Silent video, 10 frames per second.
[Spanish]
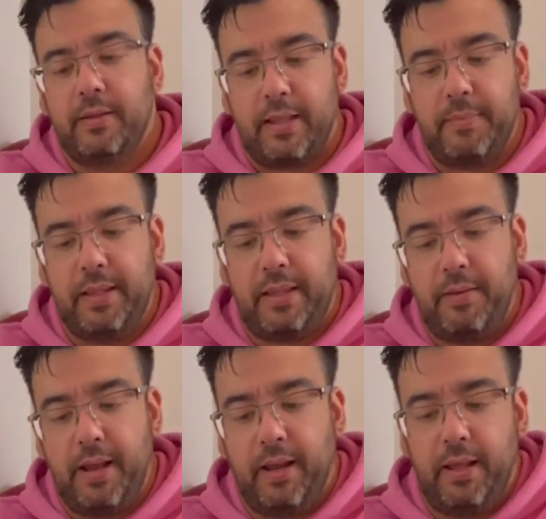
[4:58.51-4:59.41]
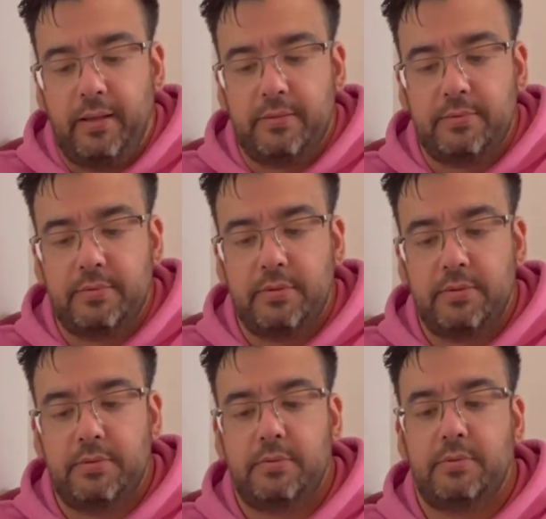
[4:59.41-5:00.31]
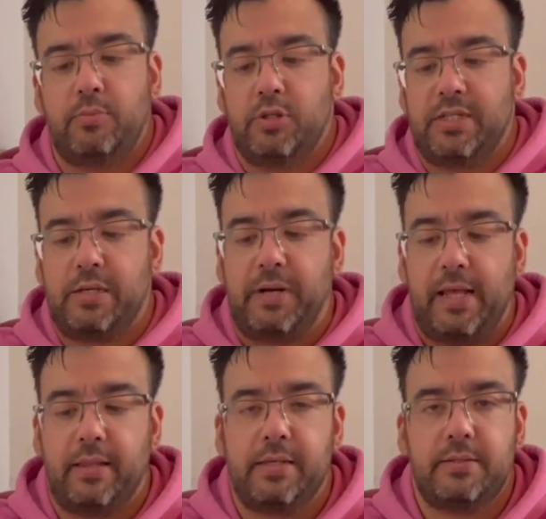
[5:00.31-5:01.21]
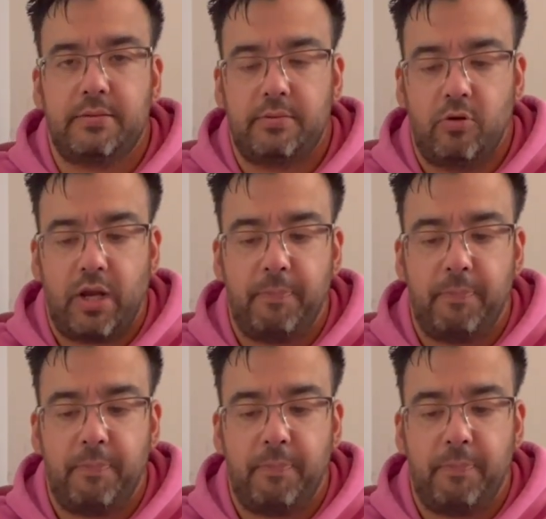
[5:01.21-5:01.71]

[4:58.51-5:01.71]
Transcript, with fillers: también te viene pues estas variantes, otras